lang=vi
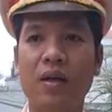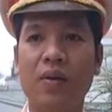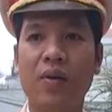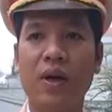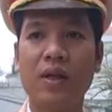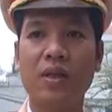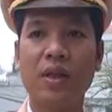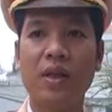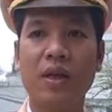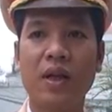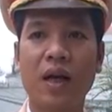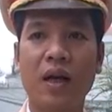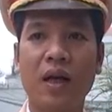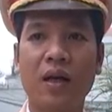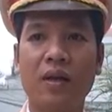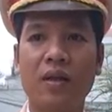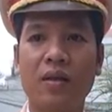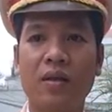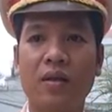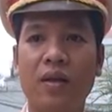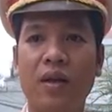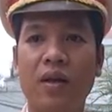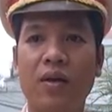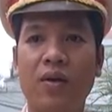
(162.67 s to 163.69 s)
cơ quan chức năng
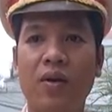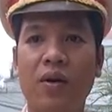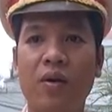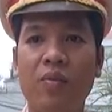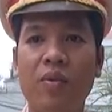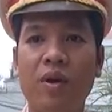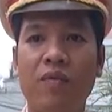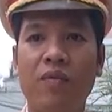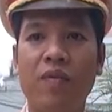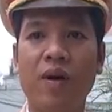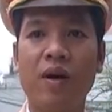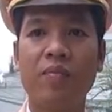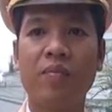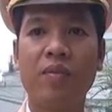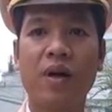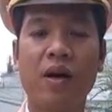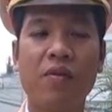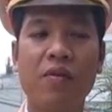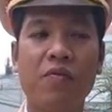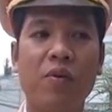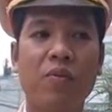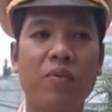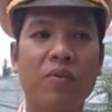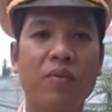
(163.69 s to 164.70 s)
để có biện pháp
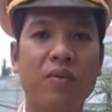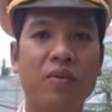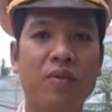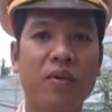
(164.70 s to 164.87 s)
khắc phục